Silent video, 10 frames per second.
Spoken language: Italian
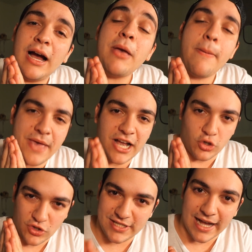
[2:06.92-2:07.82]
A me
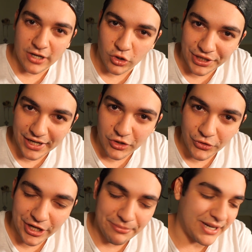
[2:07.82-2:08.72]
piace un sacco
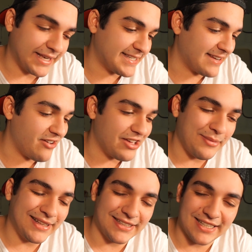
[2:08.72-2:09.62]
rancore perché scrive
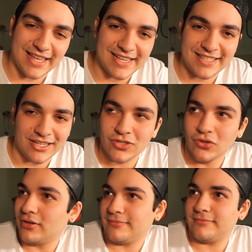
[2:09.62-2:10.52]
veramente dei testi che
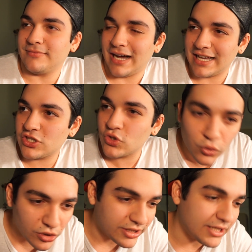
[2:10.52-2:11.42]
sono
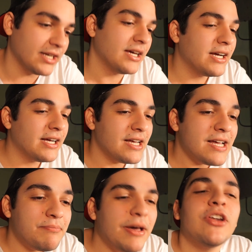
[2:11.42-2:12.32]
assurdi.
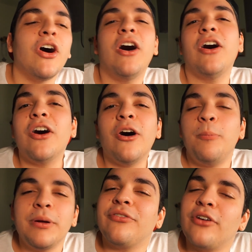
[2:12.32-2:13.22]
Però
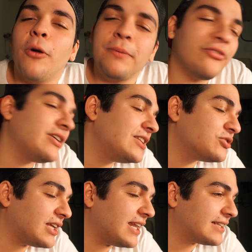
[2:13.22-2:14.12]
ho,
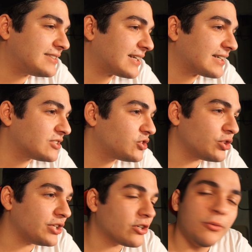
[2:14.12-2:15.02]
preferito delle altre
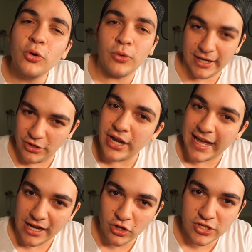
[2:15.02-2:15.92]
canzoni. Comunque non è
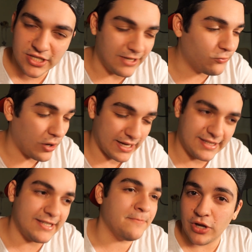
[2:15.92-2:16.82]
che lo schifo,
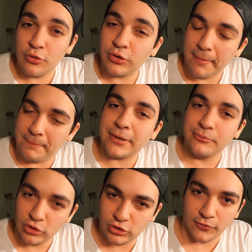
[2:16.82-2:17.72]
anzi, è un rapper
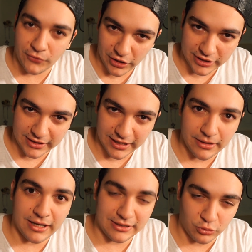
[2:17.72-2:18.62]
molto
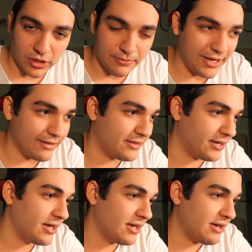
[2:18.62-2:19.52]
forte attualmente.